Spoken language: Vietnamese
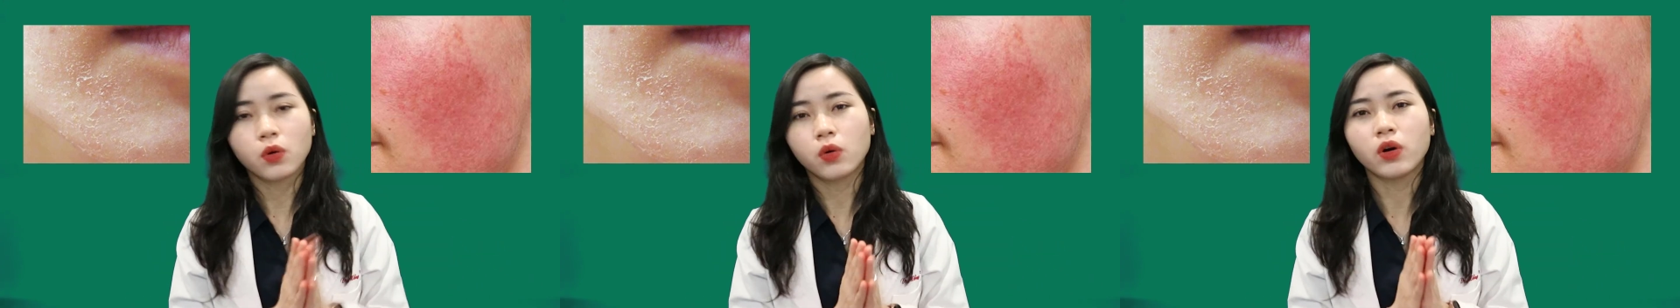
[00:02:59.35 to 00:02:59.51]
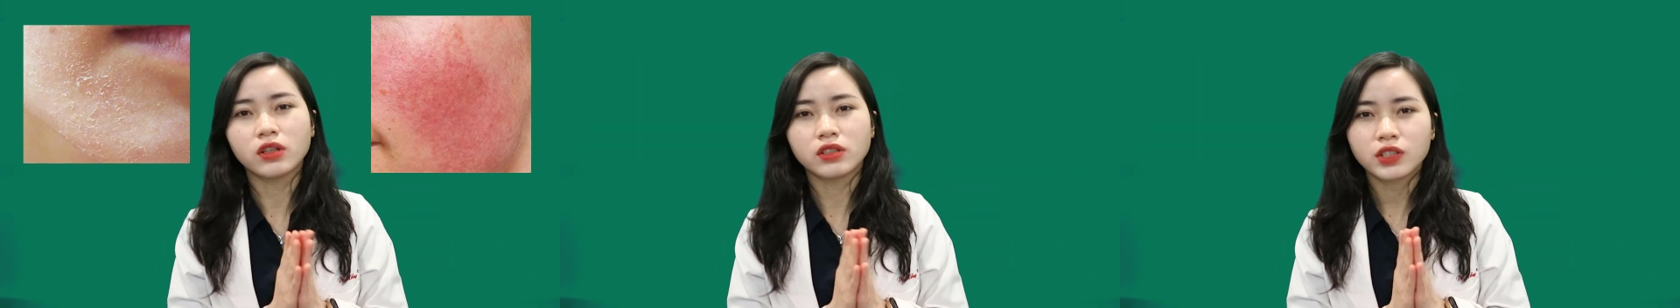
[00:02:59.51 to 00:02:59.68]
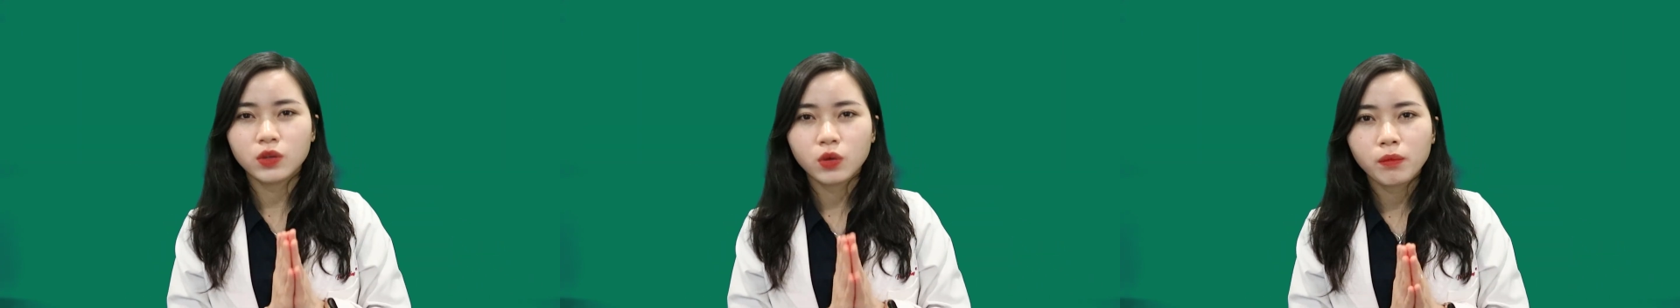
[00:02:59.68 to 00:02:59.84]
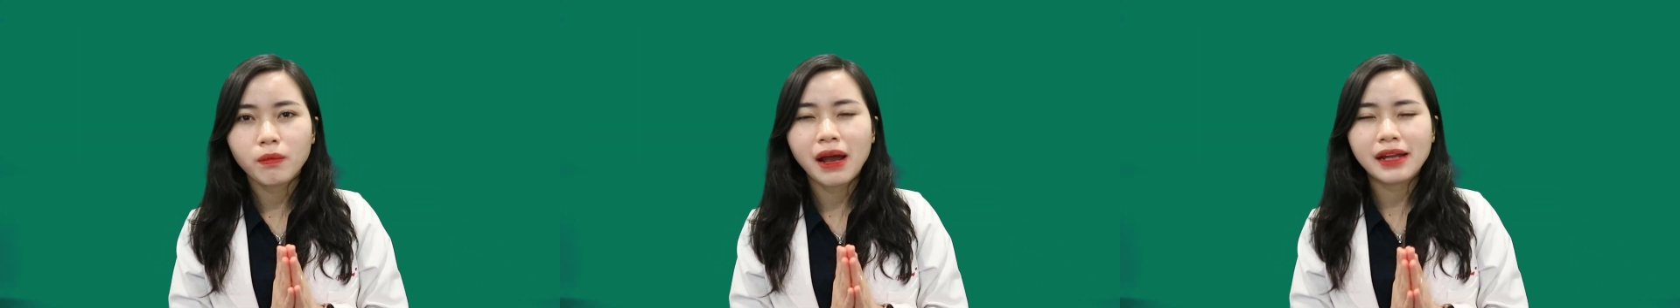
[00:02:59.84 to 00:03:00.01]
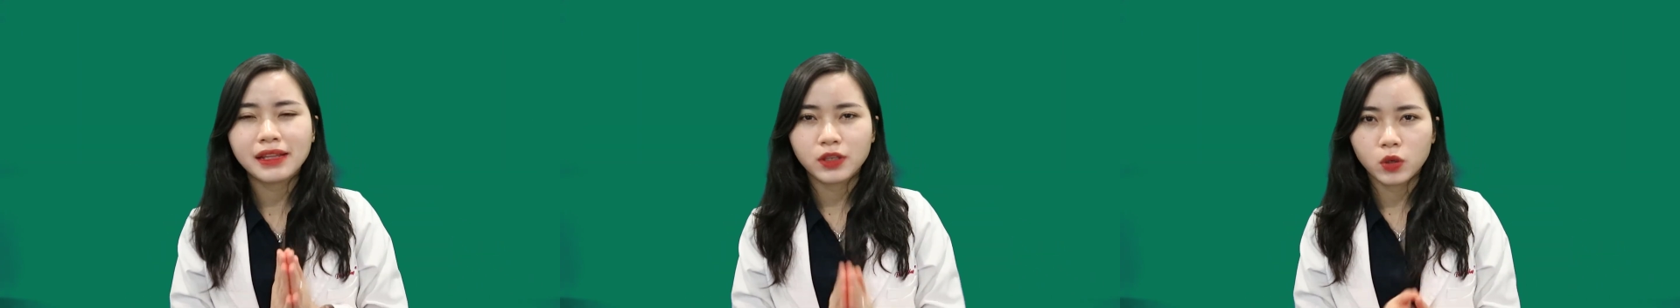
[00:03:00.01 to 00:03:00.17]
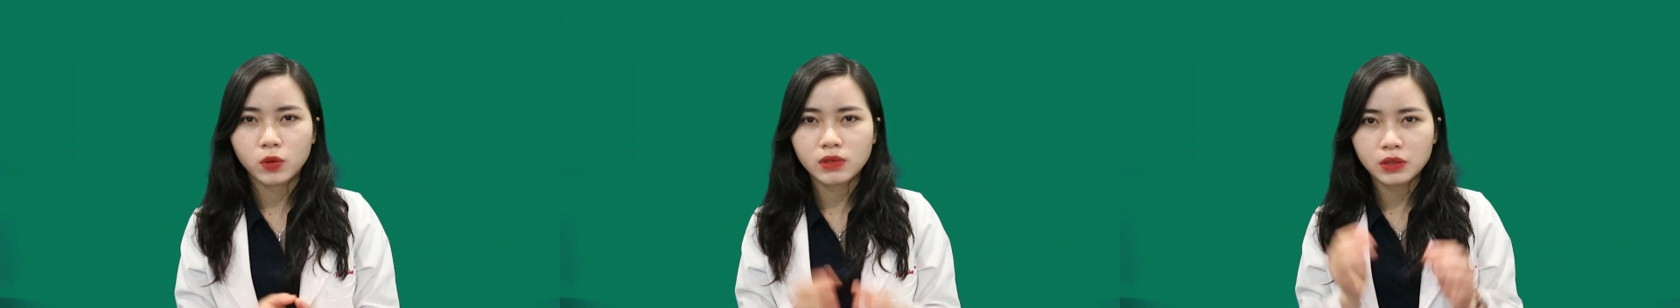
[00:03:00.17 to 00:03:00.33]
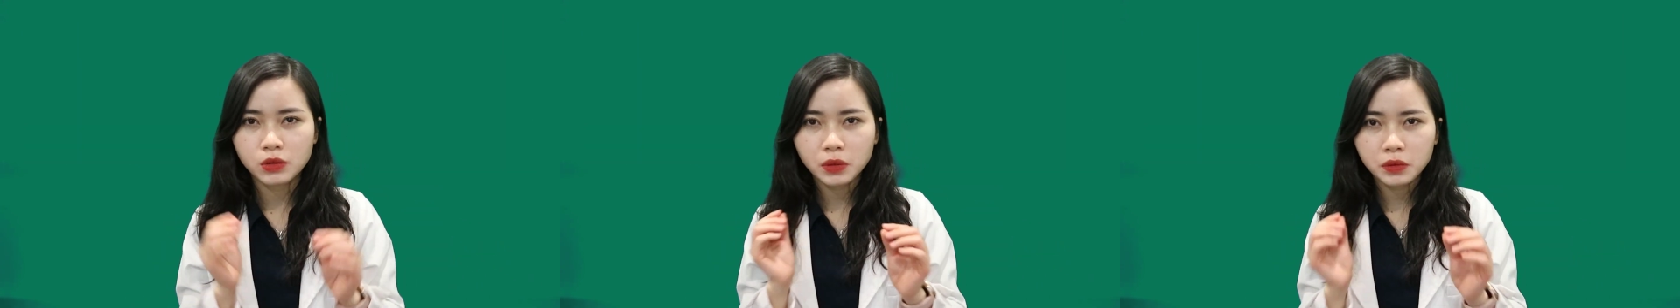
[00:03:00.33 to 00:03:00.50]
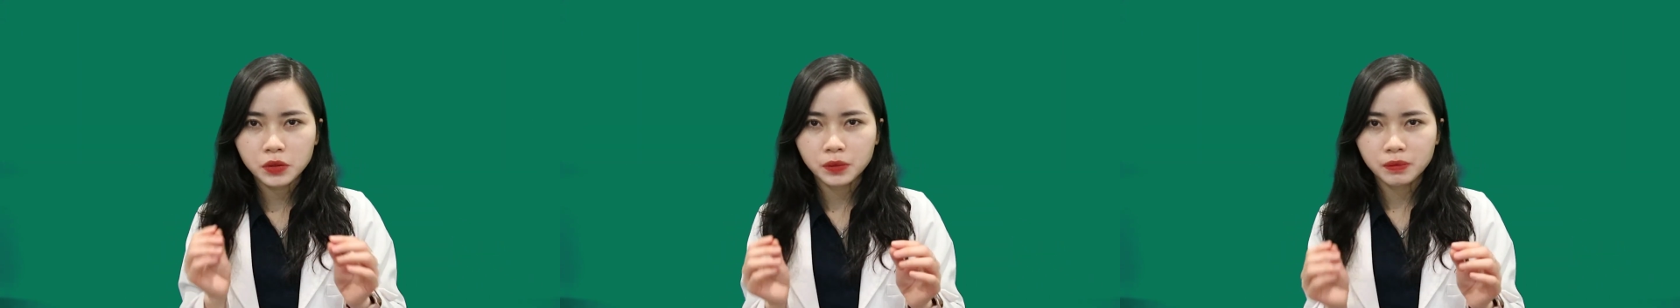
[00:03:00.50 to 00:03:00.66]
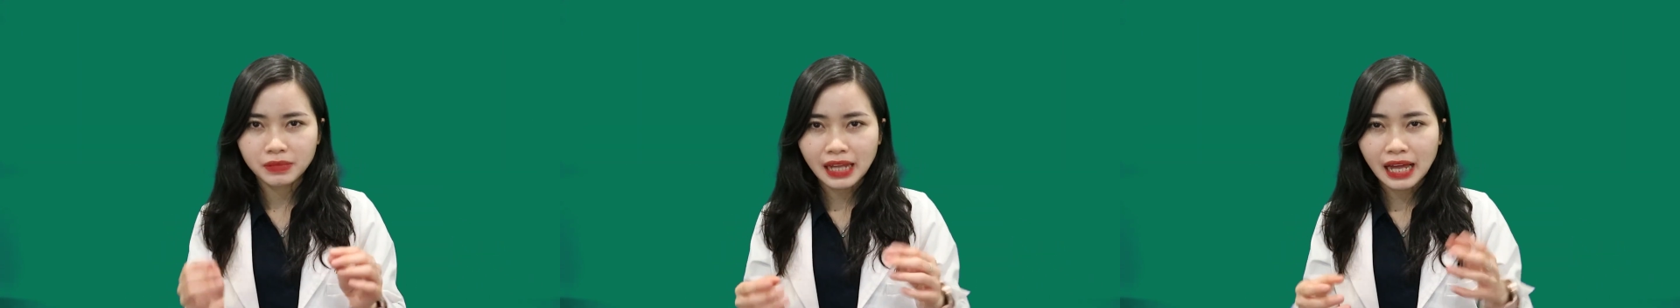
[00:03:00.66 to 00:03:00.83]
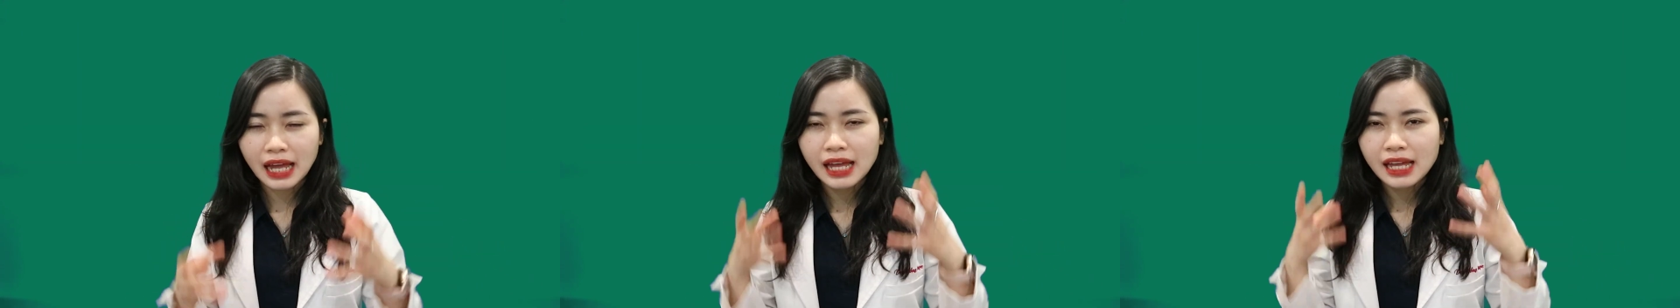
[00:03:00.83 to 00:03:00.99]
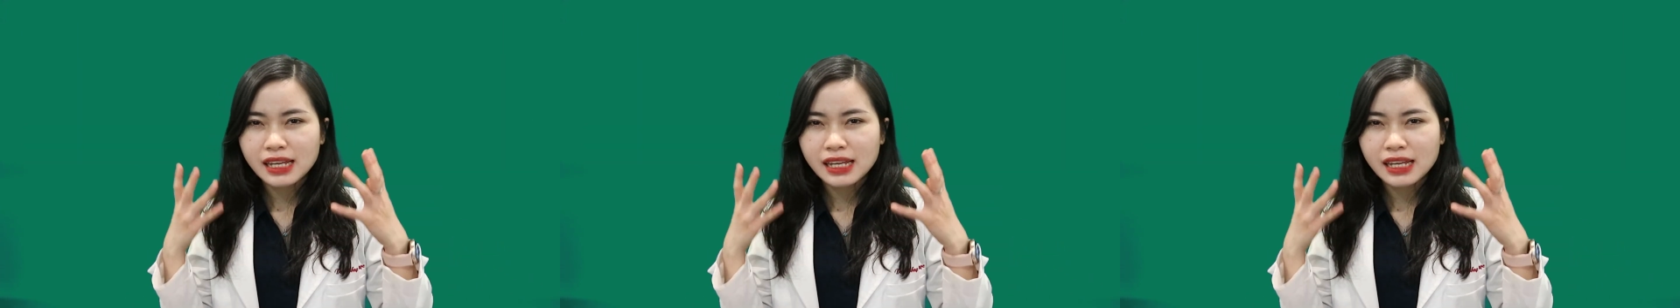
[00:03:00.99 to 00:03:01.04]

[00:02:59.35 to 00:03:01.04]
của Triluma thì cũng sẽ giúp chúng ta